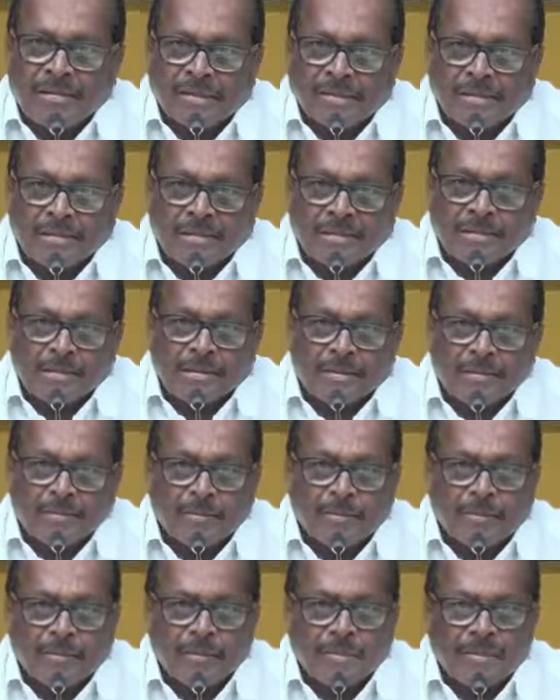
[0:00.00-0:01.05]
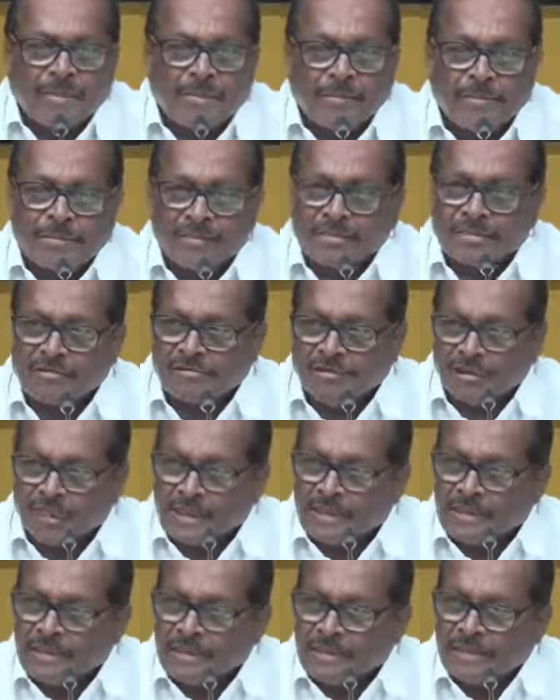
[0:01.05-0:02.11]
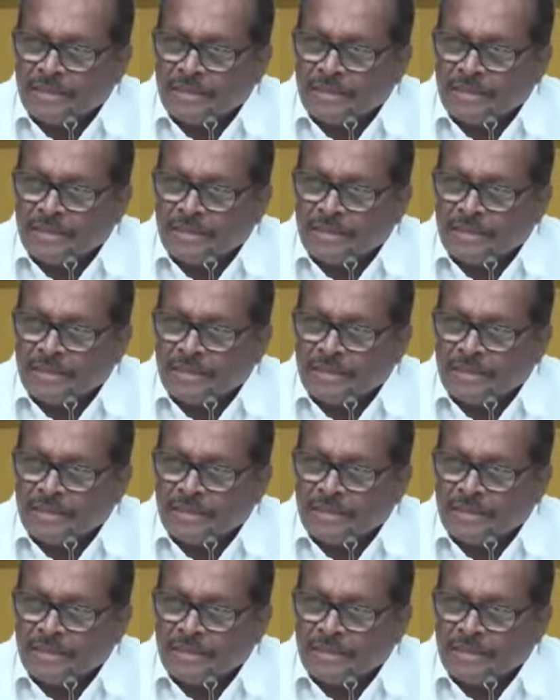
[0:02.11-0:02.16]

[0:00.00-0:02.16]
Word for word: మద్యం ధరలు విపరీతంగా పెంచడం వల్ల